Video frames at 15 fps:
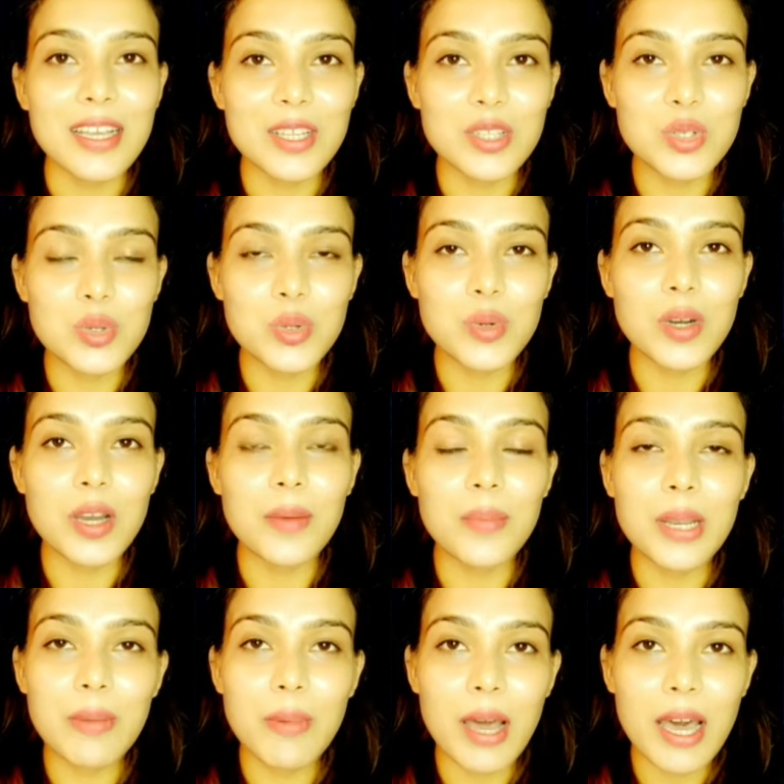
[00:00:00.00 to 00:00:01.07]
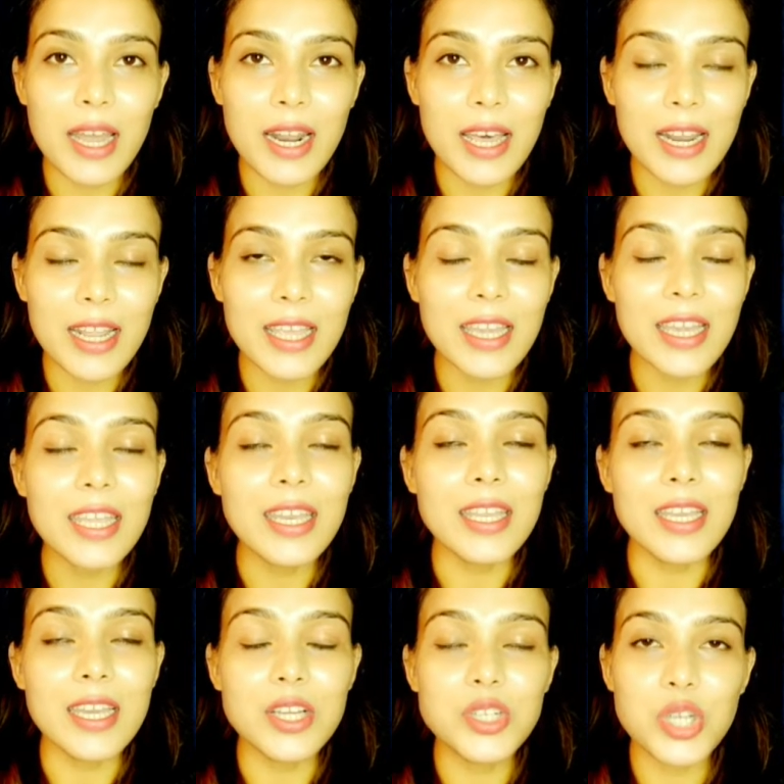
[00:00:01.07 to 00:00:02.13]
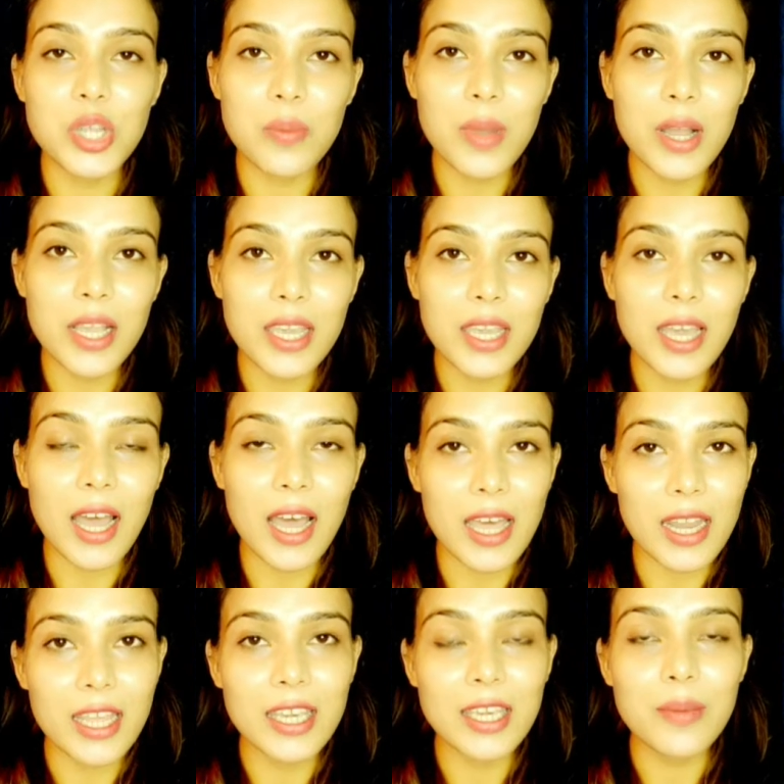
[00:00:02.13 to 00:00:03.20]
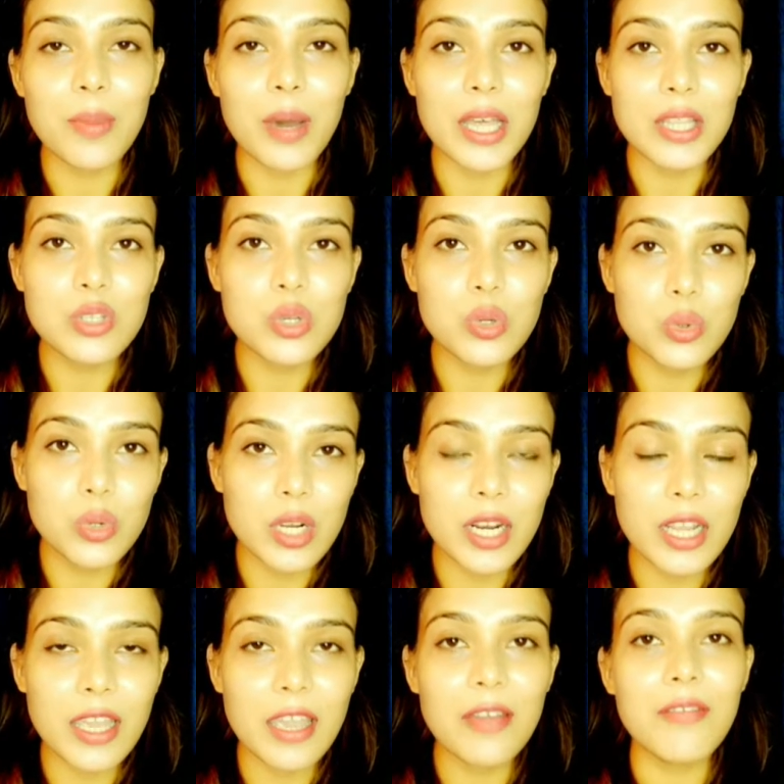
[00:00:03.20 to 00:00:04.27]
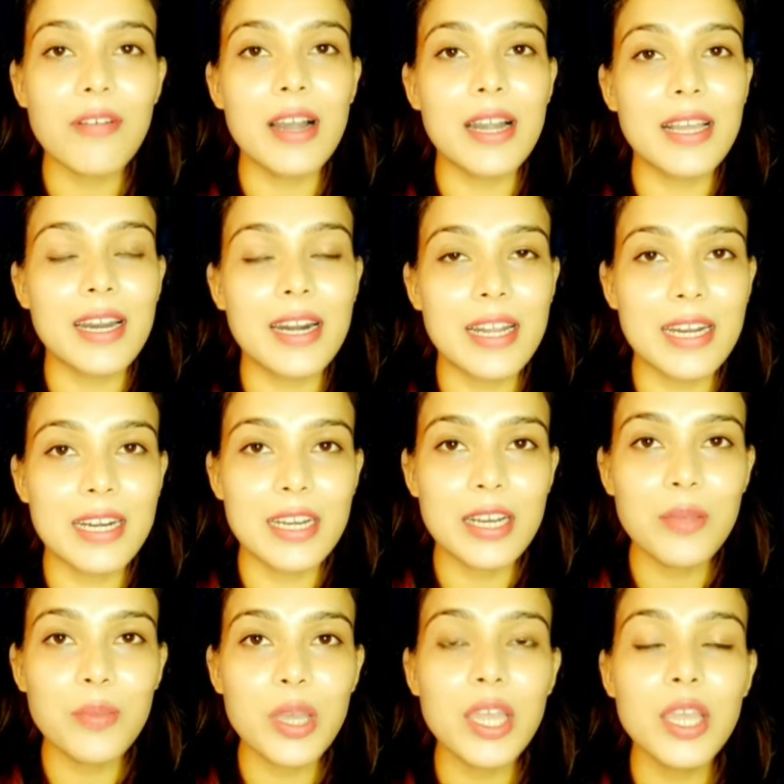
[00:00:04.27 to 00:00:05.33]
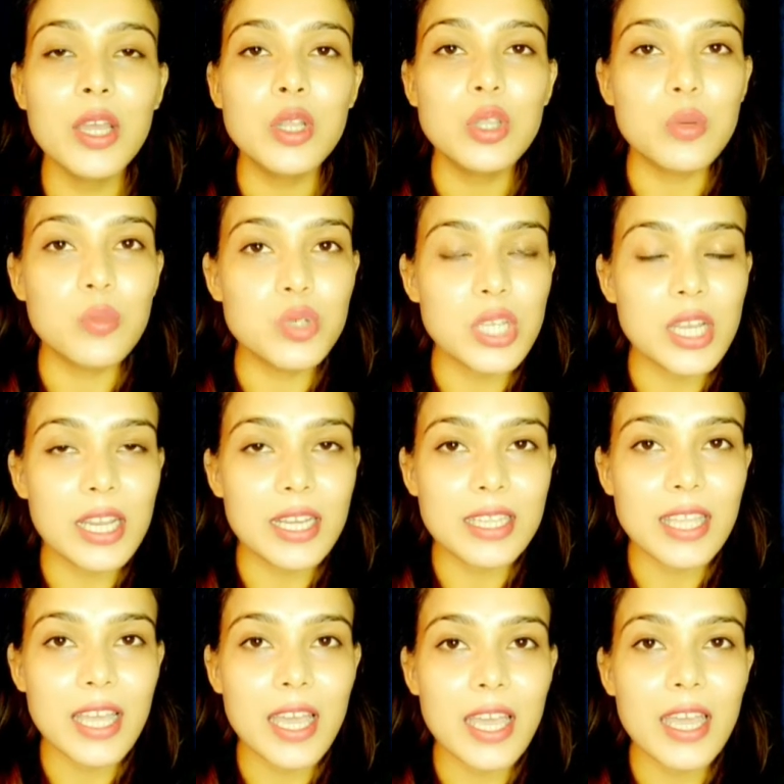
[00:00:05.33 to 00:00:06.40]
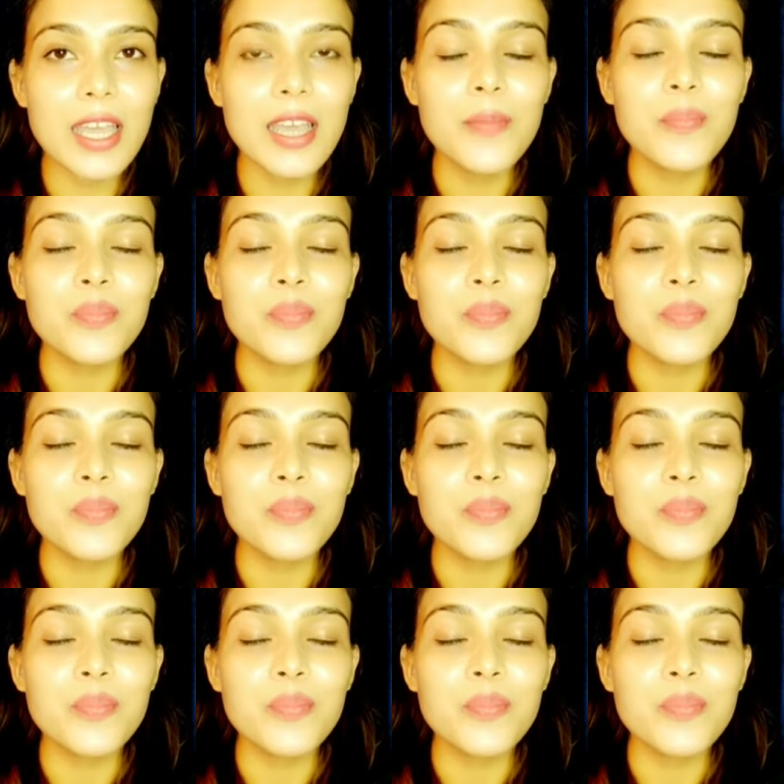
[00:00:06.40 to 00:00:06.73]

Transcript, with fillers: जो खबरें बाहर आ रही हैं निया शर्मा के आने की बात जो उठ रही है वाइल्ड कार्ड एंट्री में तो मुझे लगता है